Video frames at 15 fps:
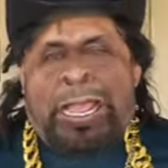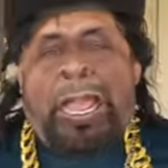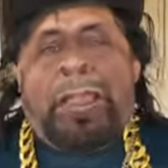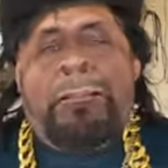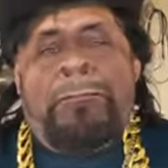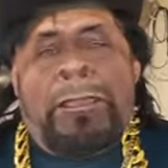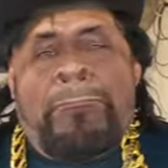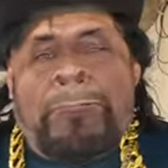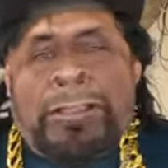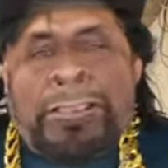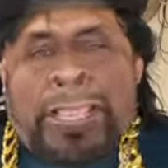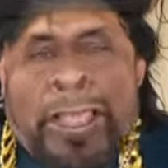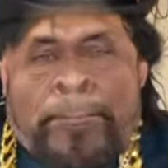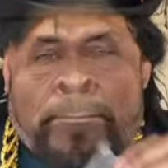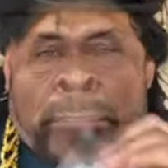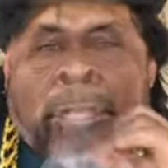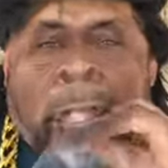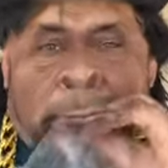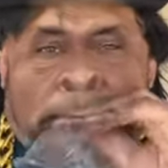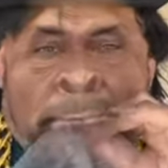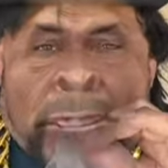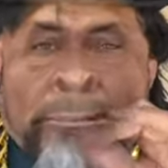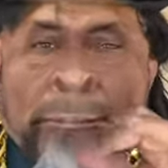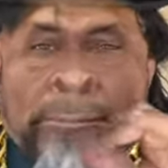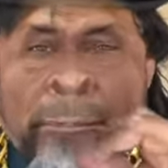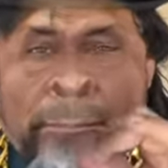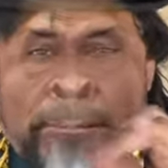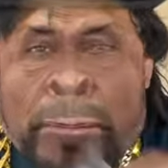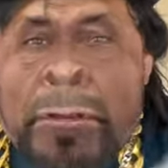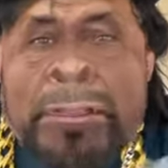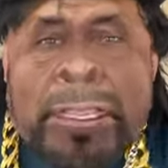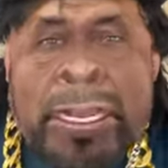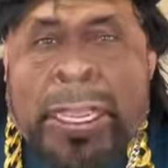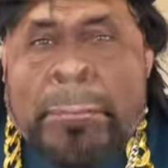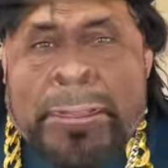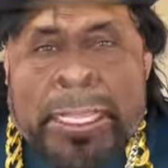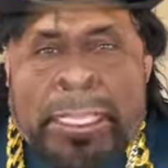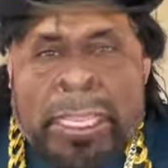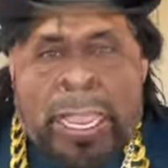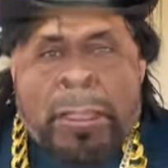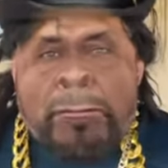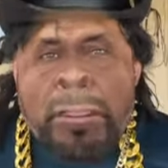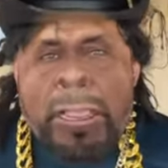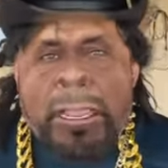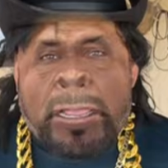Ahí nos vemos, Sam. Pónganse la camiseta ya, güey.